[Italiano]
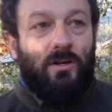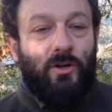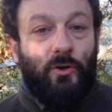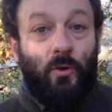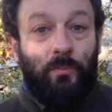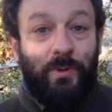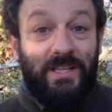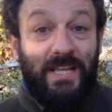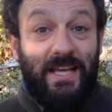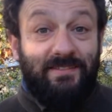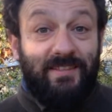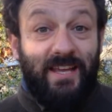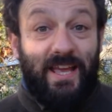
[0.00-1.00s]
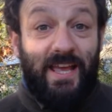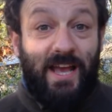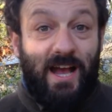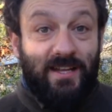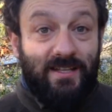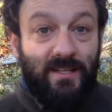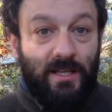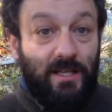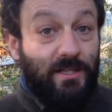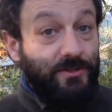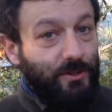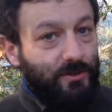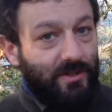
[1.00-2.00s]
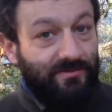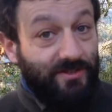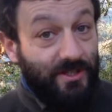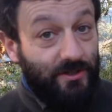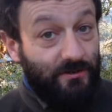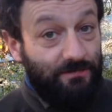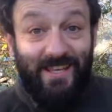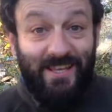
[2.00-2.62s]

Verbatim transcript: non per niente è anche il dio del vino.